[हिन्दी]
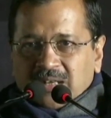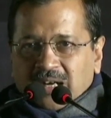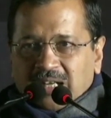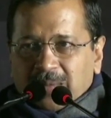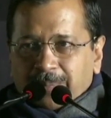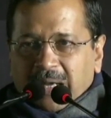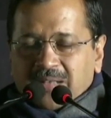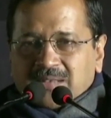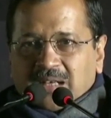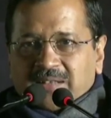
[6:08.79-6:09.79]
अगले
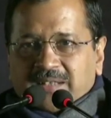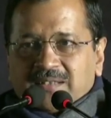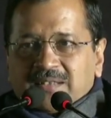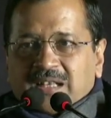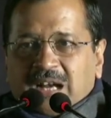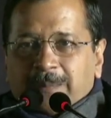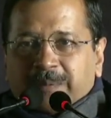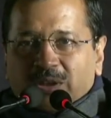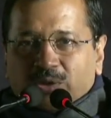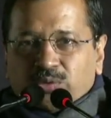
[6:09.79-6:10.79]
पांच साल के अंदर
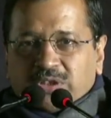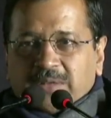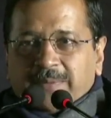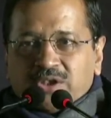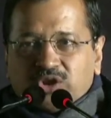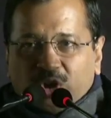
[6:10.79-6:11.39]
आपकी टूटी में